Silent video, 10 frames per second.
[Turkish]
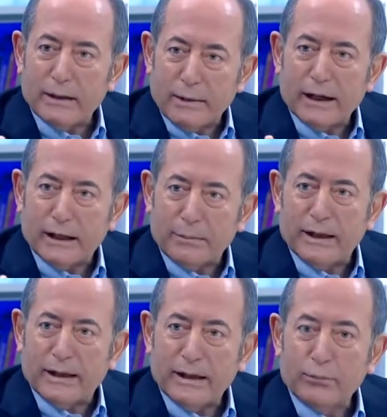
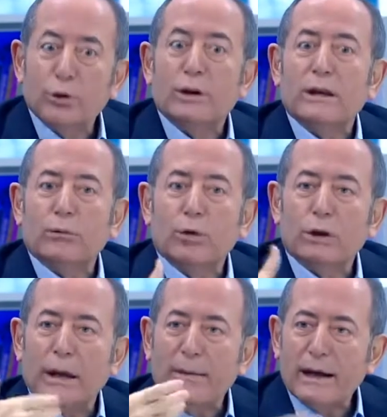aritmetiği
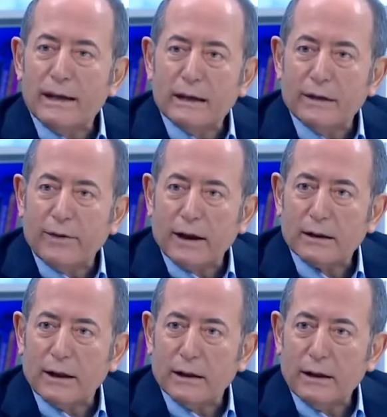muhtemel
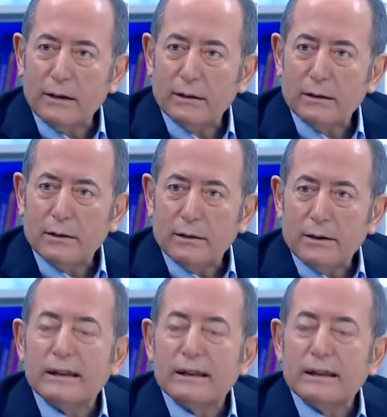ittifaklarla evet.